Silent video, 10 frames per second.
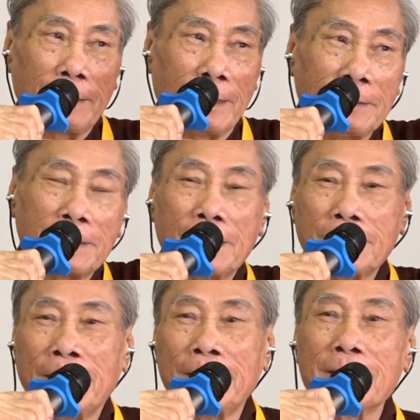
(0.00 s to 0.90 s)
định
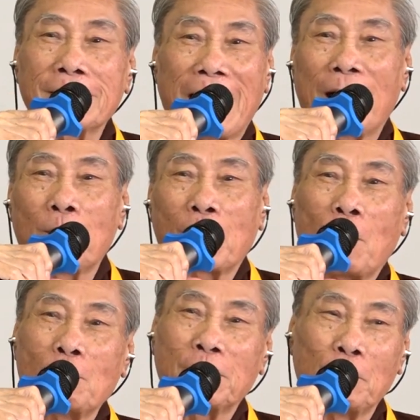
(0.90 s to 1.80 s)
cư đi nước nào mà
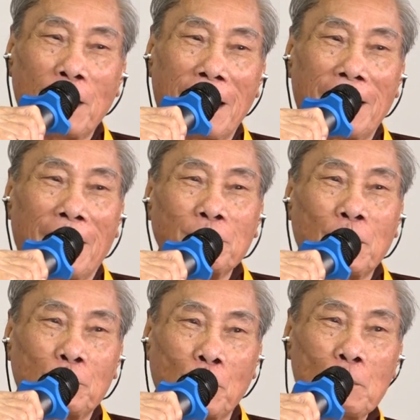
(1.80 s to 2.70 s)
con không chịu là không
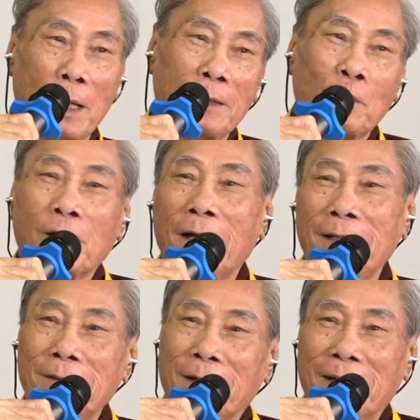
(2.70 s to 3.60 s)
chịu chuẩn bị con
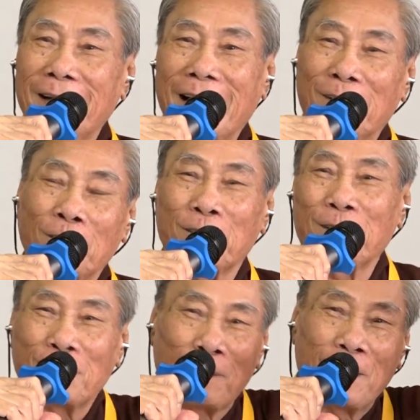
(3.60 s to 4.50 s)
đi, mà cái ở đây con
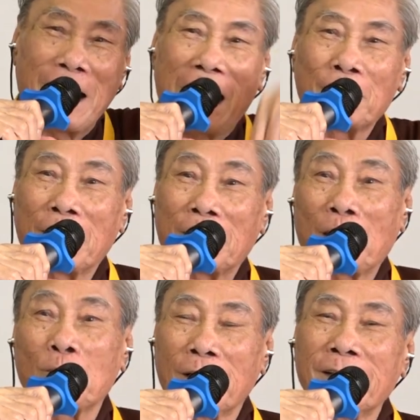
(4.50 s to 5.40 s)
có làm là
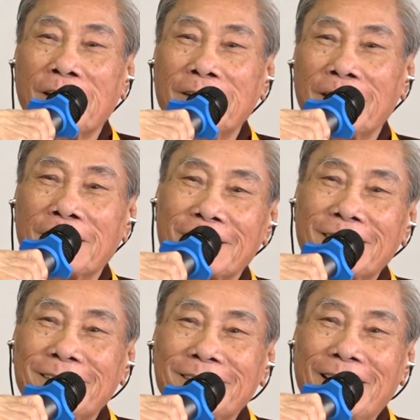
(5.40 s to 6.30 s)
sao định cư
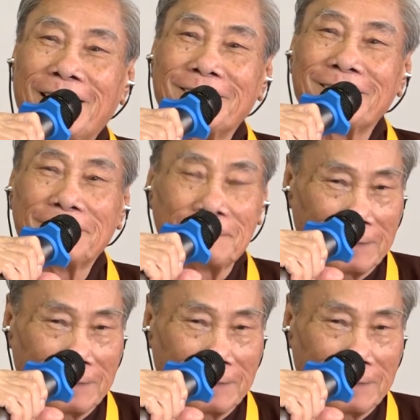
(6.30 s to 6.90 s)
được, phải không?